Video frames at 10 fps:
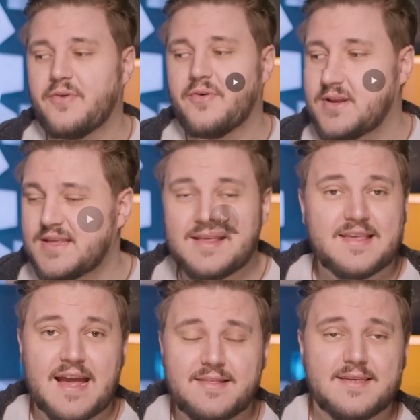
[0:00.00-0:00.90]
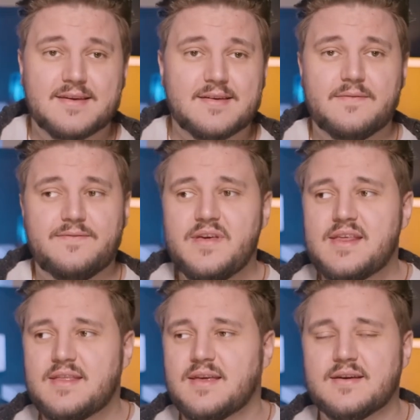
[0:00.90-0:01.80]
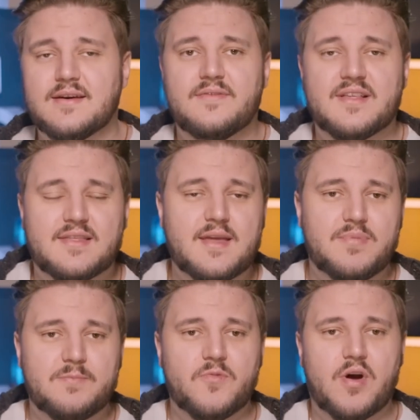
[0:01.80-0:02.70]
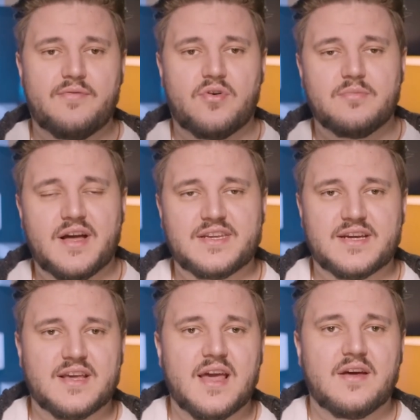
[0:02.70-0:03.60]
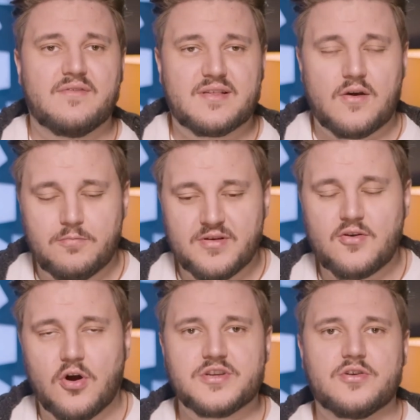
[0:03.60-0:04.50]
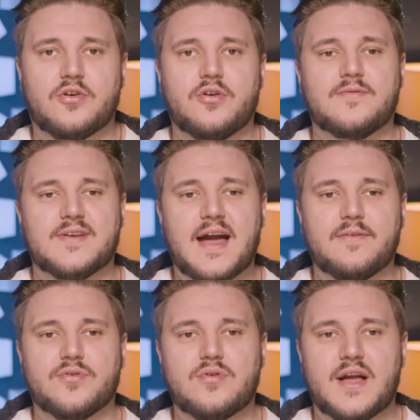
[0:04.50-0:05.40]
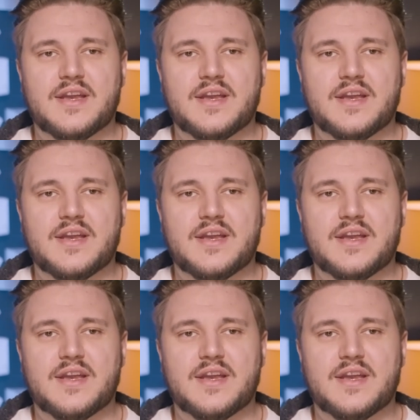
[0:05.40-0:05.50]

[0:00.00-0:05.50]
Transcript: Wirklich, das einzige Wichtige, was der Blip noch hervorgebracht hat, was auch bis heute noch irgendwie Nachwirkungen